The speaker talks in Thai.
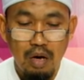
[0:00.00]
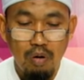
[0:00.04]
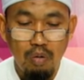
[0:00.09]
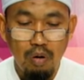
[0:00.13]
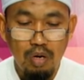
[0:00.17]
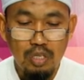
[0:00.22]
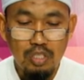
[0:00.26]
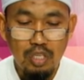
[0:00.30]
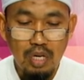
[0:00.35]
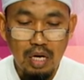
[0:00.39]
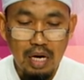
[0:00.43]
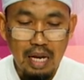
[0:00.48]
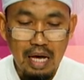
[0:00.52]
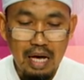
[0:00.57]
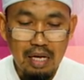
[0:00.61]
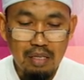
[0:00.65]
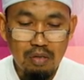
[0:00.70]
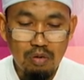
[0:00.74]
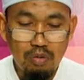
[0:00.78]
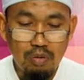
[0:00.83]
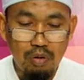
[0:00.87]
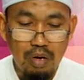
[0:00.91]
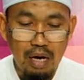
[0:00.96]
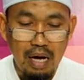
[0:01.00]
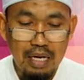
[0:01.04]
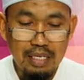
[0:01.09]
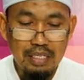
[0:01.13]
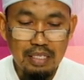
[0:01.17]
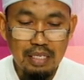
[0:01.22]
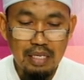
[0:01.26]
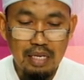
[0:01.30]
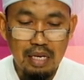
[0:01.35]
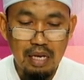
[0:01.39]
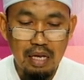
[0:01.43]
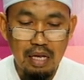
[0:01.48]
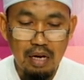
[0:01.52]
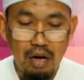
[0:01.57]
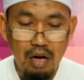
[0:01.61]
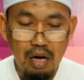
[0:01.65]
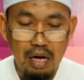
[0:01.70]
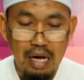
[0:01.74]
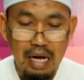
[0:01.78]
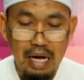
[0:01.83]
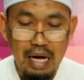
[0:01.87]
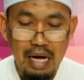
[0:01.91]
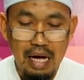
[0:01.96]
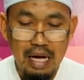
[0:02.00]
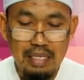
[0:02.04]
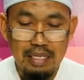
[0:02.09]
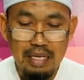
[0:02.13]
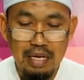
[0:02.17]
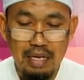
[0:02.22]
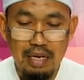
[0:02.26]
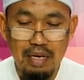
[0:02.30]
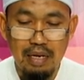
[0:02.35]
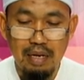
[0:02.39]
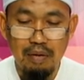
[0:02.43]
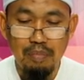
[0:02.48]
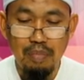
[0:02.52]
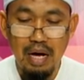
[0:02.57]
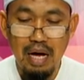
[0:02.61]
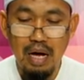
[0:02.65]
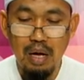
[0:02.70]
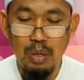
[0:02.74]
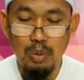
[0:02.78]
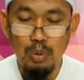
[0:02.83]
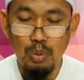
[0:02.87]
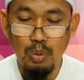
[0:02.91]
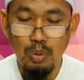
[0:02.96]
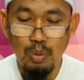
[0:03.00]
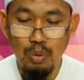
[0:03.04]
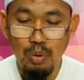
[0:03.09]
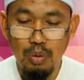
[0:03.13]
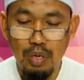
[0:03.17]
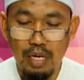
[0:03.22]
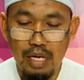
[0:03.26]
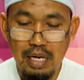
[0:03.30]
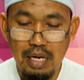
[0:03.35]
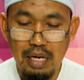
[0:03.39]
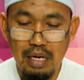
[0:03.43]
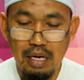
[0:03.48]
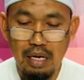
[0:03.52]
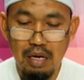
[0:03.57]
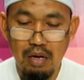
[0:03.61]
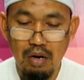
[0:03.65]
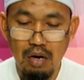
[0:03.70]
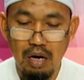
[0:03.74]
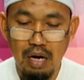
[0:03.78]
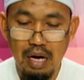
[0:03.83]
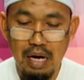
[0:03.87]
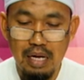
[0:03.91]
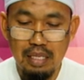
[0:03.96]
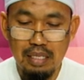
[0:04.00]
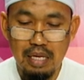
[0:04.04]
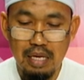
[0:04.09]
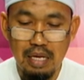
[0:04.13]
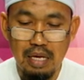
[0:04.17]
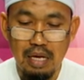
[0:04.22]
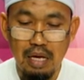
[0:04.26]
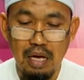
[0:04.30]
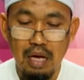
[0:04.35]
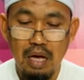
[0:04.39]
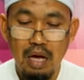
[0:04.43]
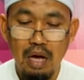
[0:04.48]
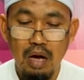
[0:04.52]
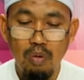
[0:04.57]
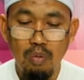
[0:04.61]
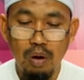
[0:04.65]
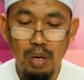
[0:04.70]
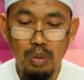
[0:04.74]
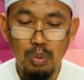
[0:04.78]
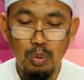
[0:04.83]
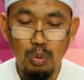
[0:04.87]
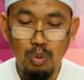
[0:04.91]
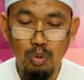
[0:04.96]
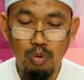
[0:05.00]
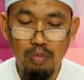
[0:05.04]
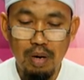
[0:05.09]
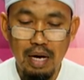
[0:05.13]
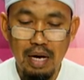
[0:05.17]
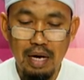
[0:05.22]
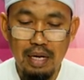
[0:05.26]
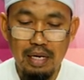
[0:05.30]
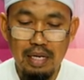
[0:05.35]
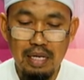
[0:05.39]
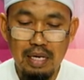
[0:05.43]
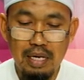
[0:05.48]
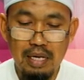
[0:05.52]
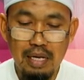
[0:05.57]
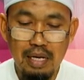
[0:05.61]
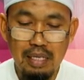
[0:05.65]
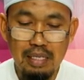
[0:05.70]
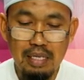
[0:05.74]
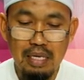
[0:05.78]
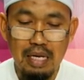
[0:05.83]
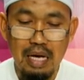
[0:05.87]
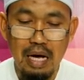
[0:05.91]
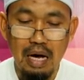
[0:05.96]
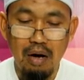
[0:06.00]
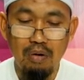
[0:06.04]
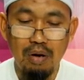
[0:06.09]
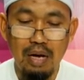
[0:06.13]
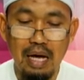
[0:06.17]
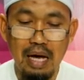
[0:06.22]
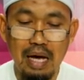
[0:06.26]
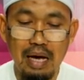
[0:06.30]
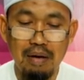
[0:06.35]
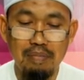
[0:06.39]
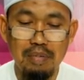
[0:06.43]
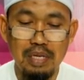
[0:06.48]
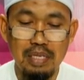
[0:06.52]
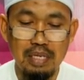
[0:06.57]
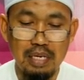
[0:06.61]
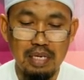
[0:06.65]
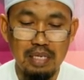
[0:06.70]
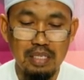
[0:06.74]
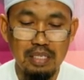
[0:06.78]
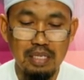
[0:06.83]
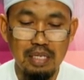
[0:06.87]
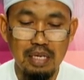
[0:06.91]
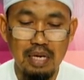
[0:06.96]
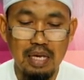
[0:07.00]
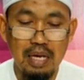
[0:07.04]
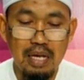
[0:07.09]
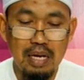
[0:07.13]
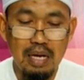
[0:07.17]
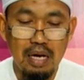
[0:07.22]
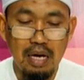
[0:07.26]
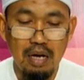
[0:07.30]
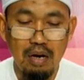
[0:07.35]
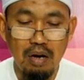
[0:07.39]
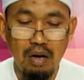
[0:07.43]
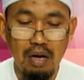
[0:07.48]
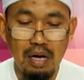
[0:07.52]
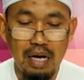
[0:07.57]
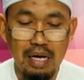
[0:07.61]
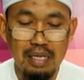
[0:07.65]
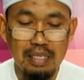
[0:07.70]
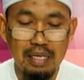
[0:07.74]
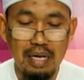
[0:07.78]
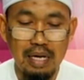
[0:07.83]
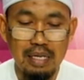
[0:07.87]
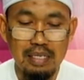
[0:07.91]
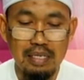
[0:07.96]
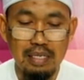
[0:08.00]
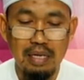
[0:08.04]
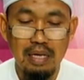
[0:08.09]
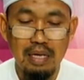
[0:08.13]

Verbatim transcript: วะศอลาตุอัชริรอกะอาตินมาตูลิลกิรออะติวัตตุมะอนีนะติเอาลามินอิชรีนะรอกอะตัน